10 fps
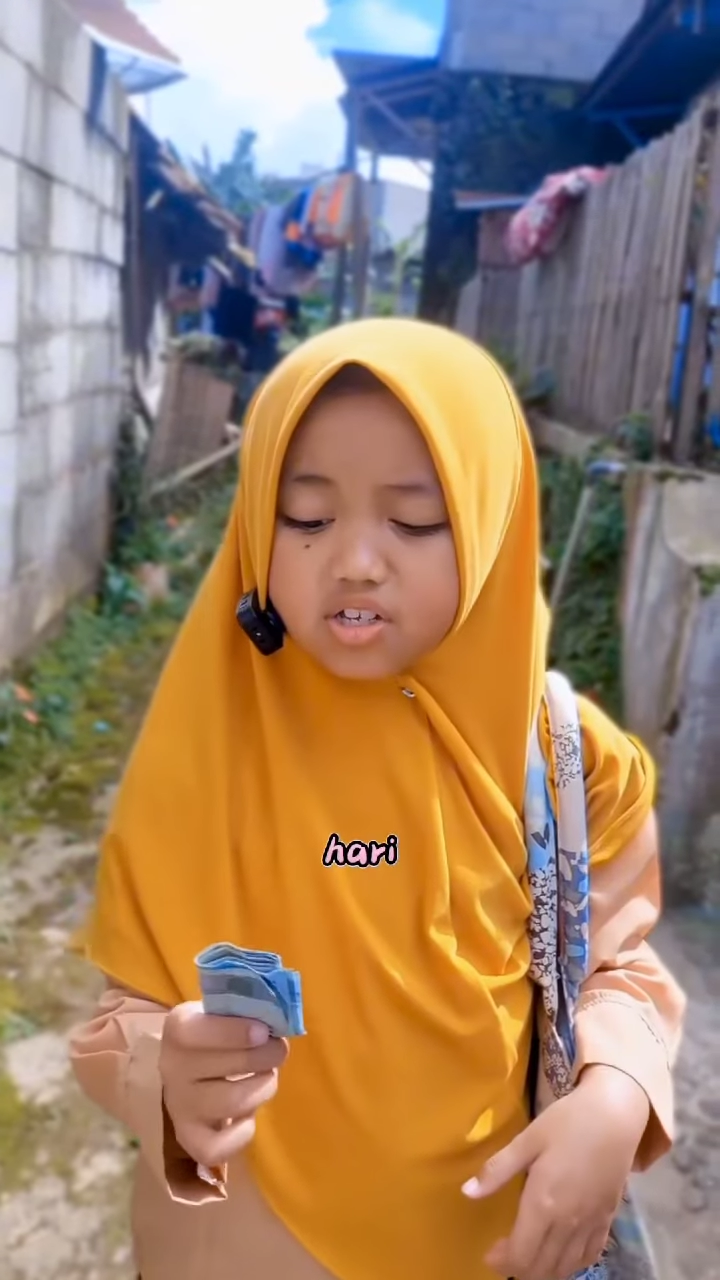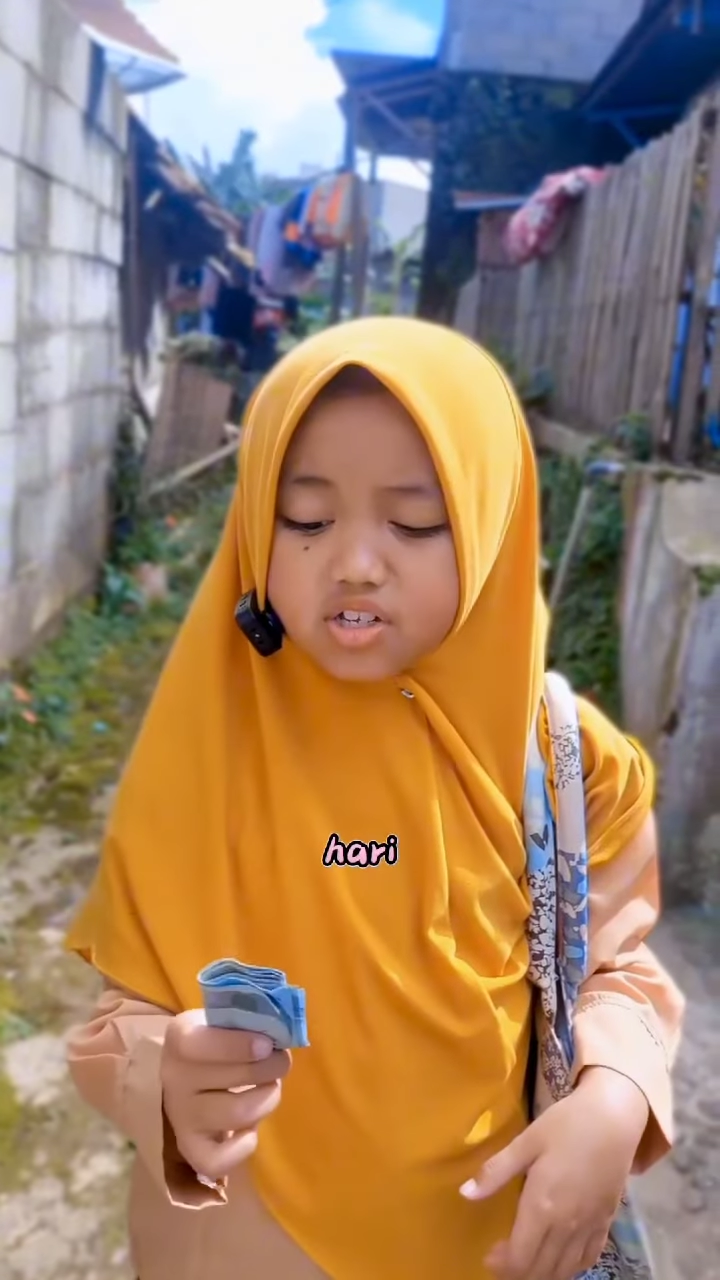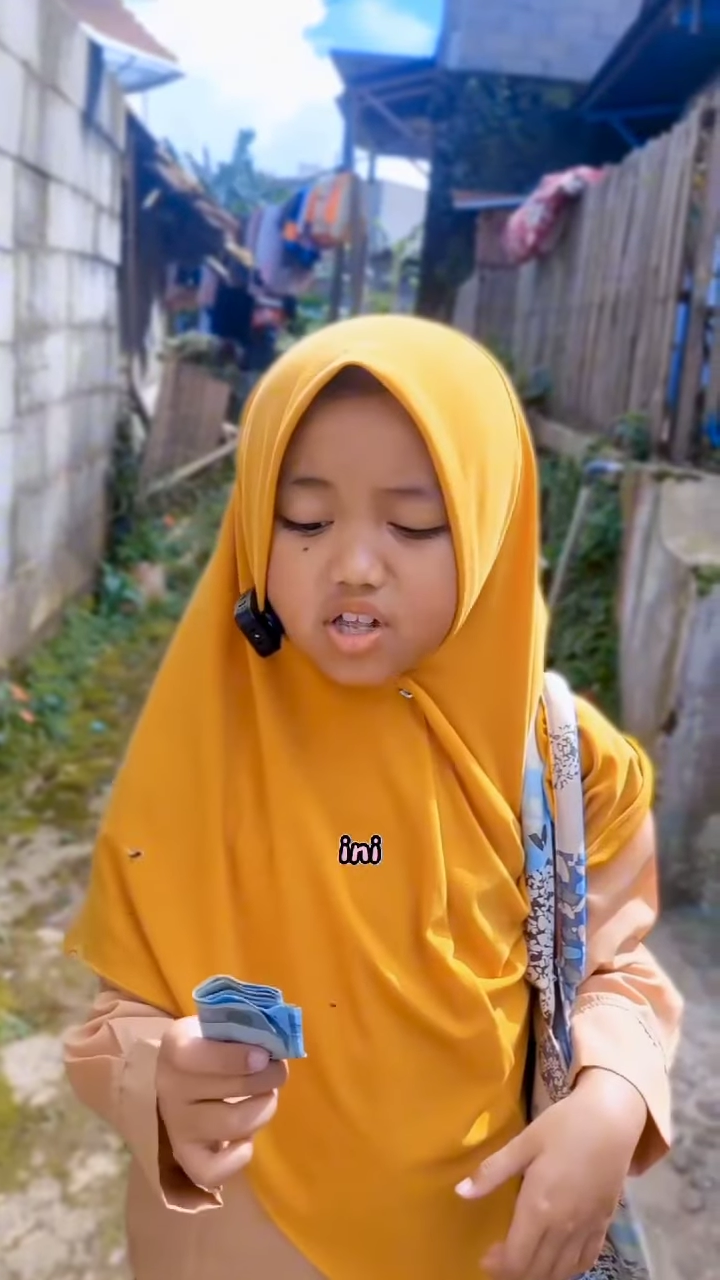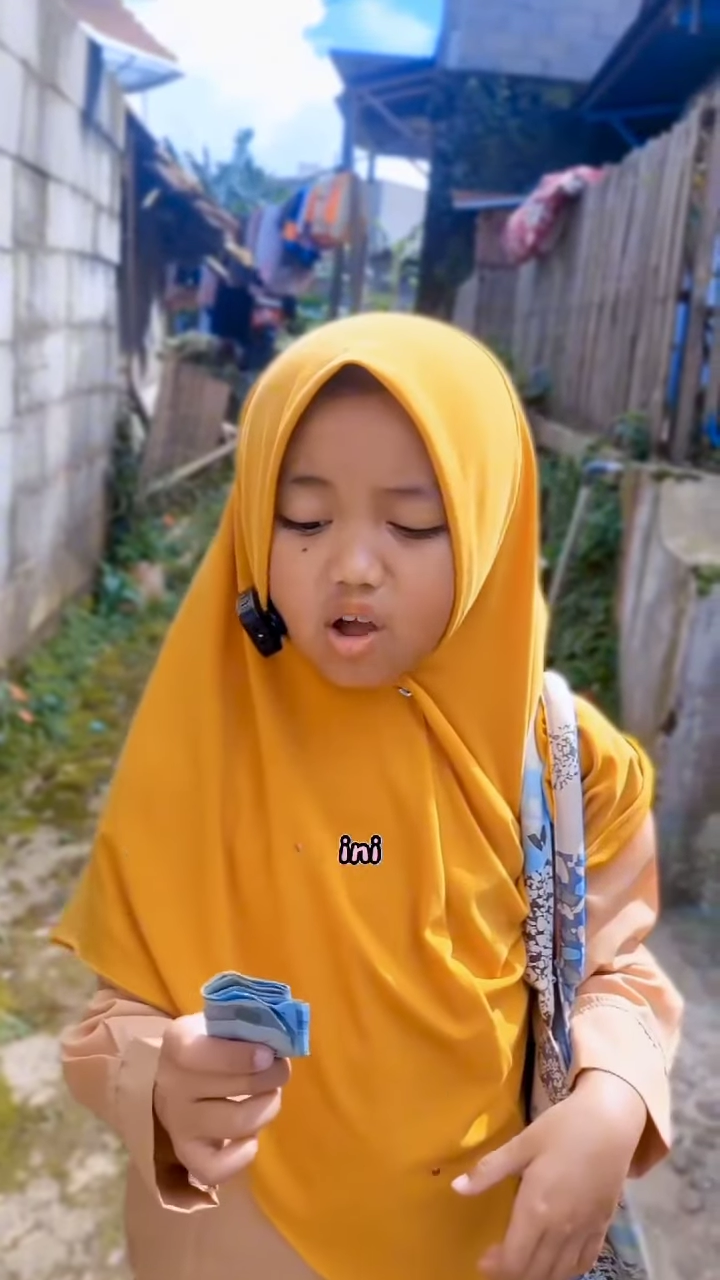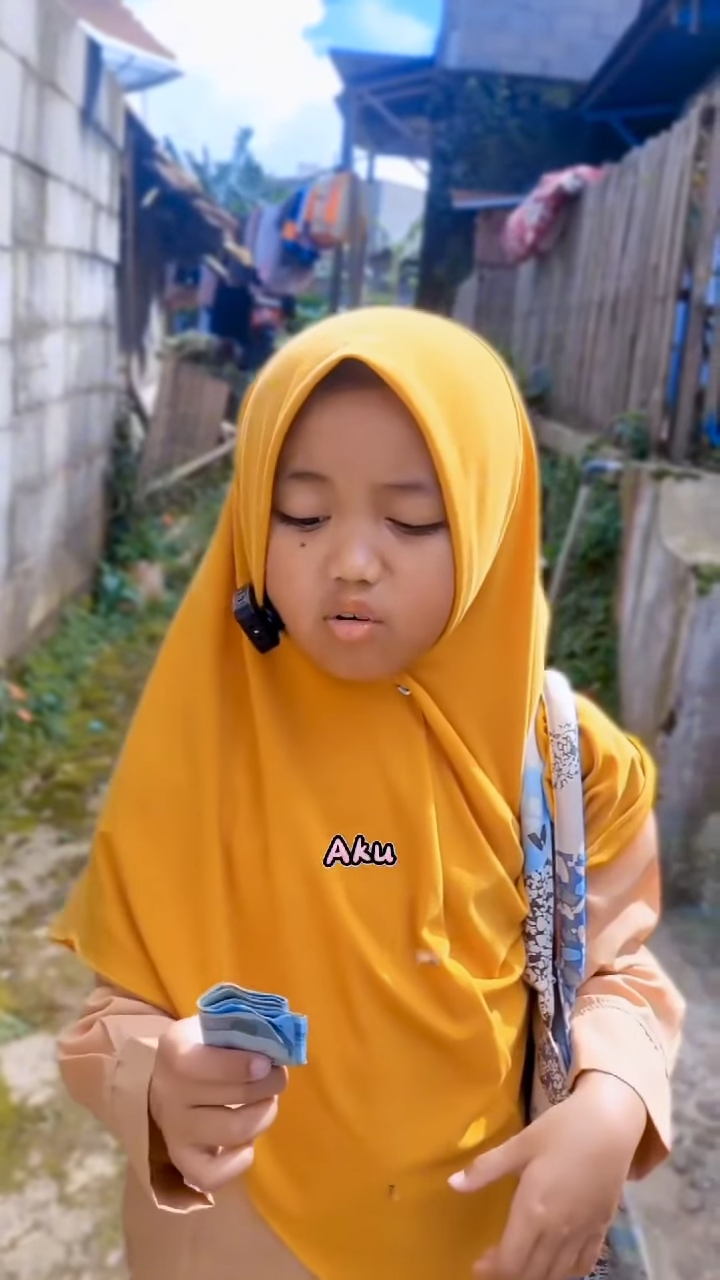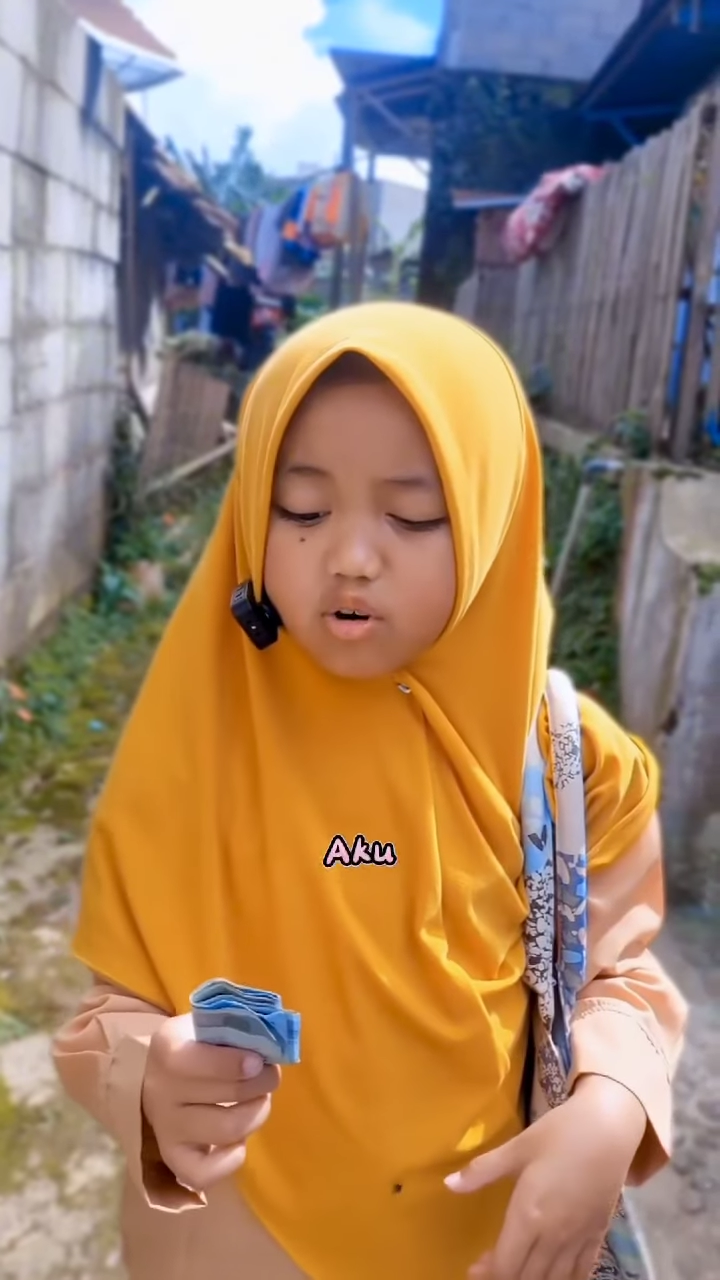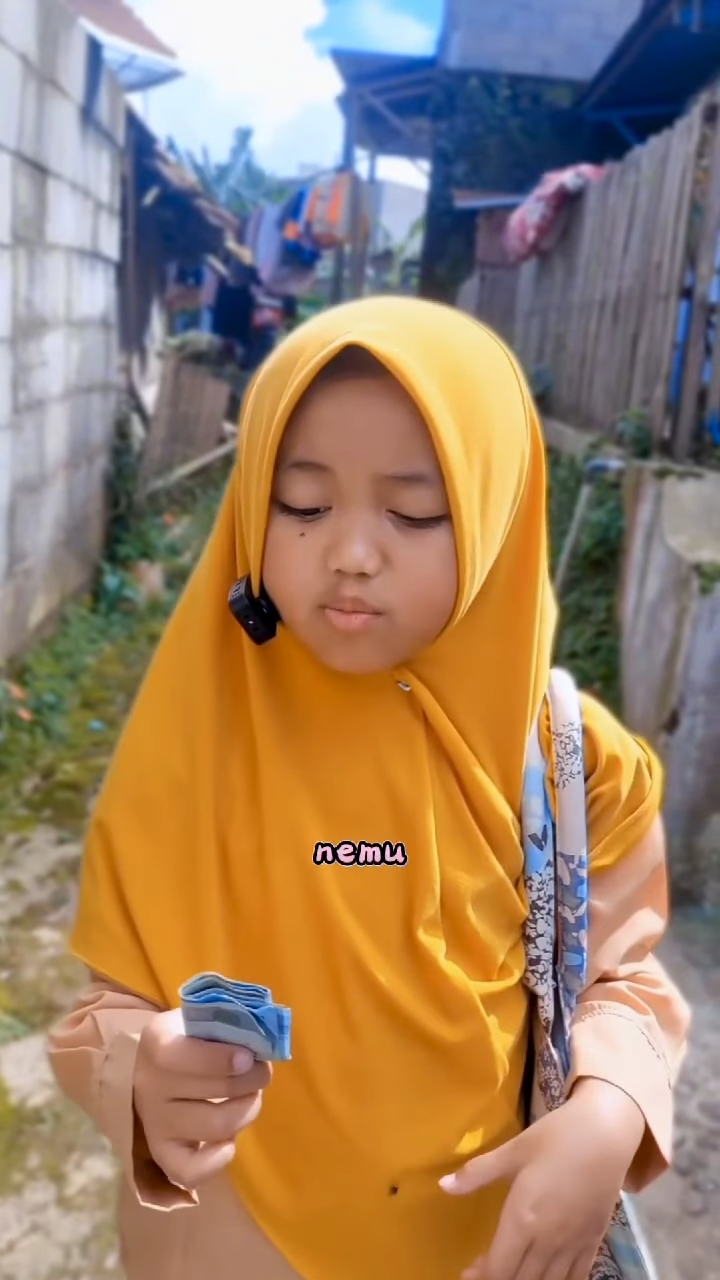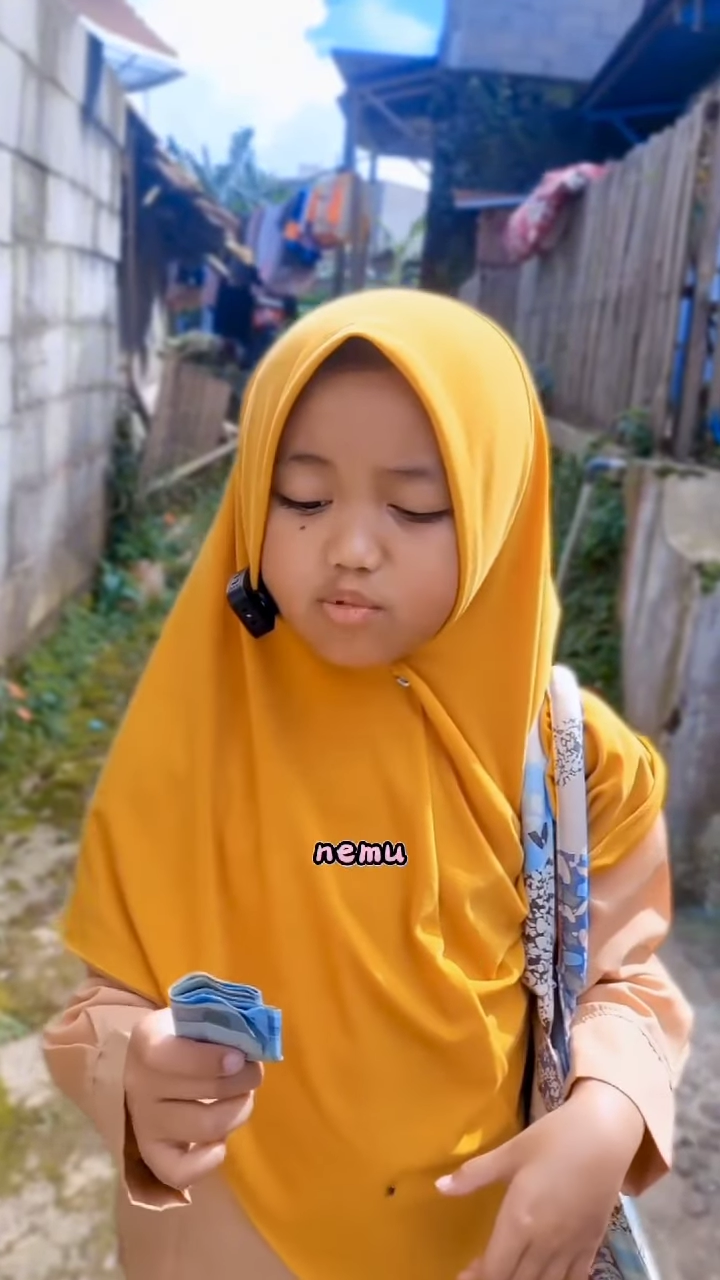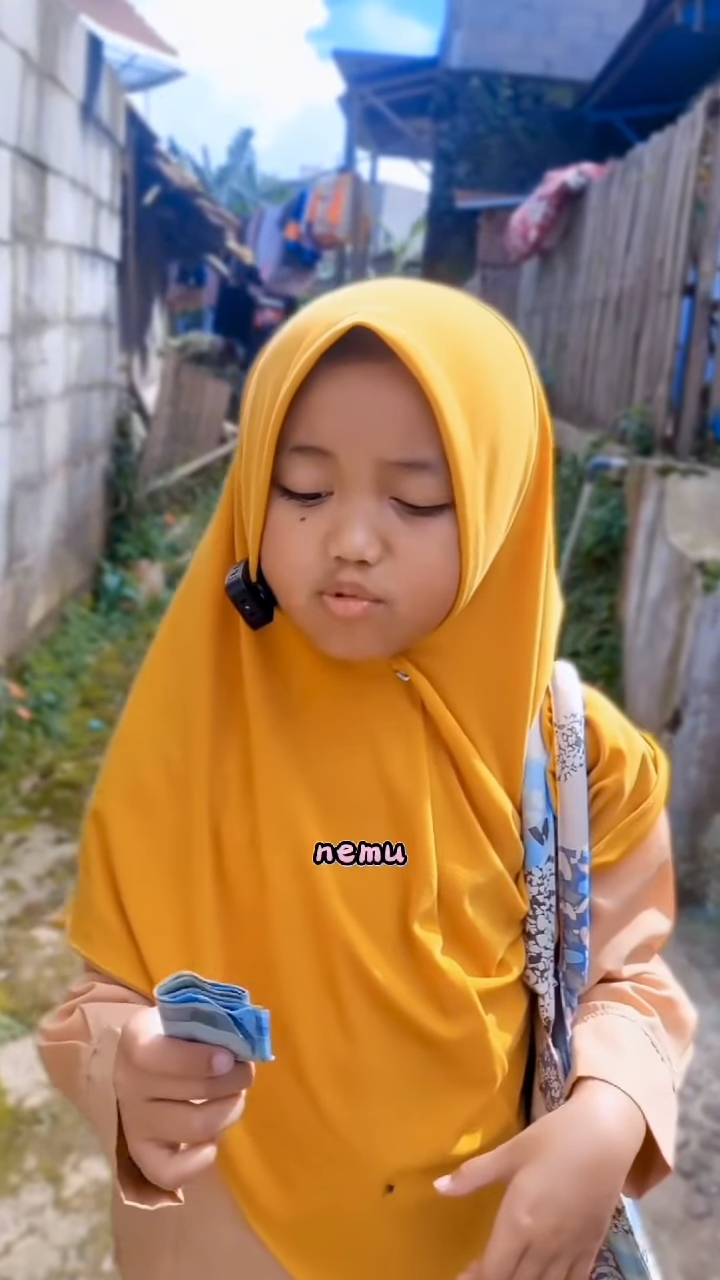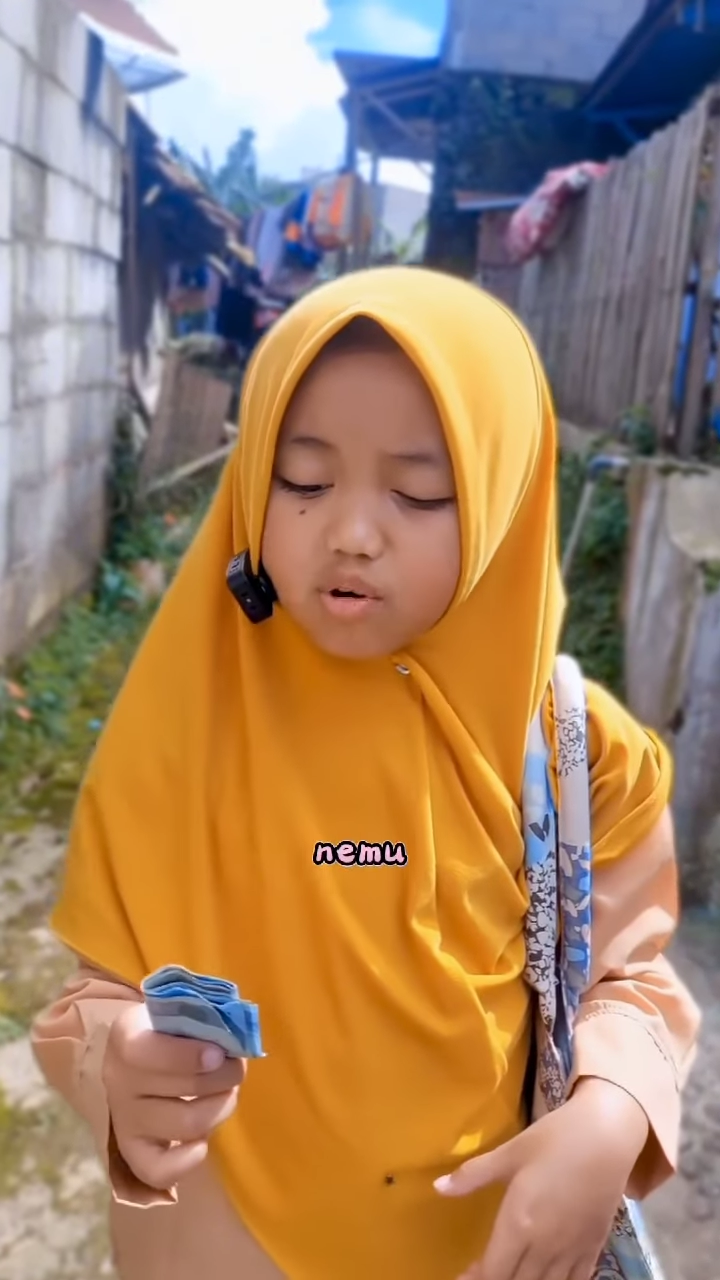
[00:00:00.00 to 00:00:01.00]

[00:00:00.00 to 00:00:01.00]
ini aku nemu